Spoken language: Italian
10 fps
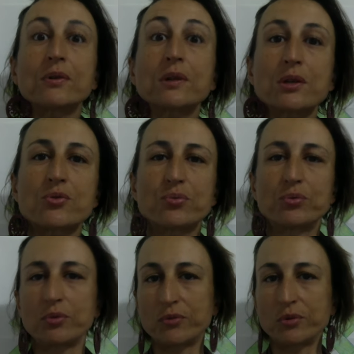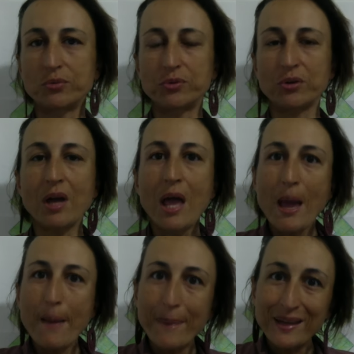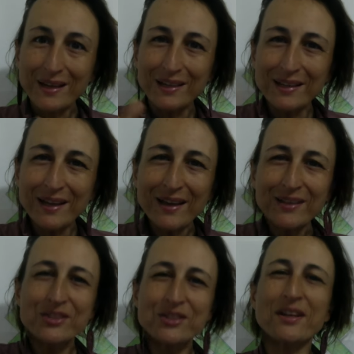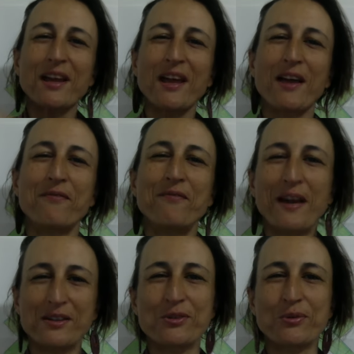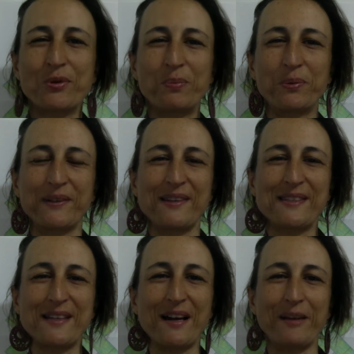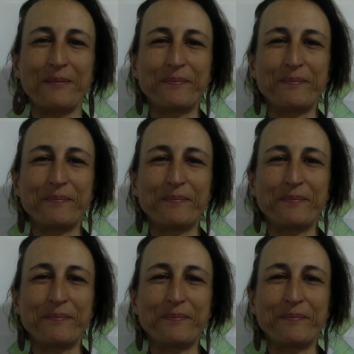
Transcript: cresciuto, evoluto per allinearci verso quel potenziale.